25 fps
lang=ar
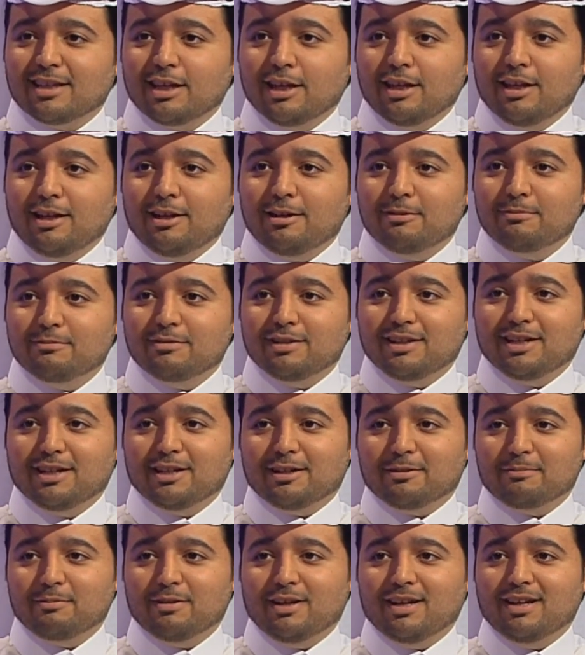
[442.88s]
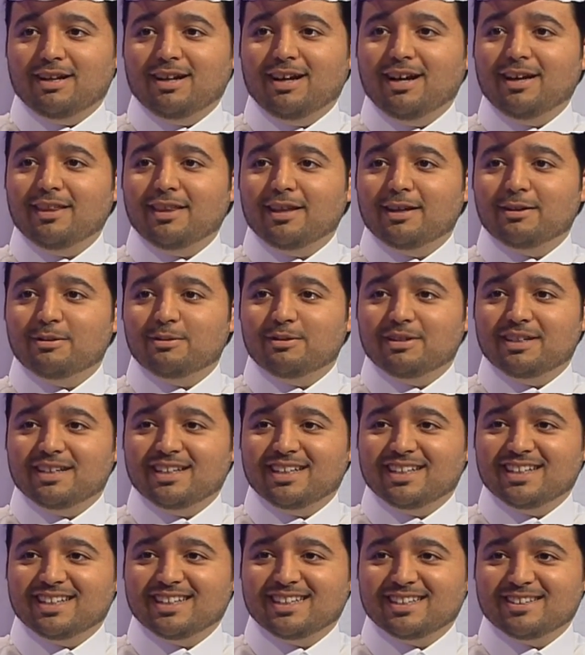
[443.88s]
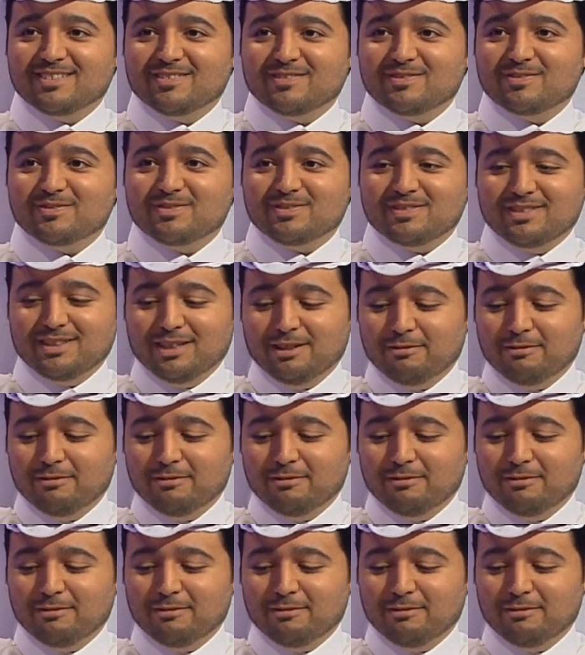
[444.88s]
هذا اهم شيء واحنا دائما نعم. نقول يا عبد الله نعم.